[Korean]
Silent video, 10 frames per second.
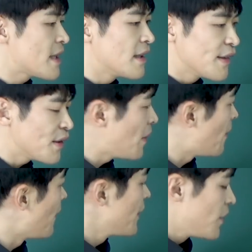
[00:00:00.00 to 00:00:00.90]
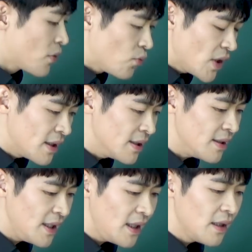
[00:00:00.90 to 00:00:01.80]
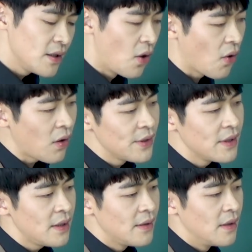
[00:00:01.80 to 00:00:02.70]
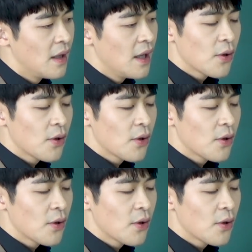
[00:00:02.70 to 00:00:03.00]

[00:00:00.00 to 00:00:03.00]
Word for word: 자 그래서 여러분 우리가 흔히 영어는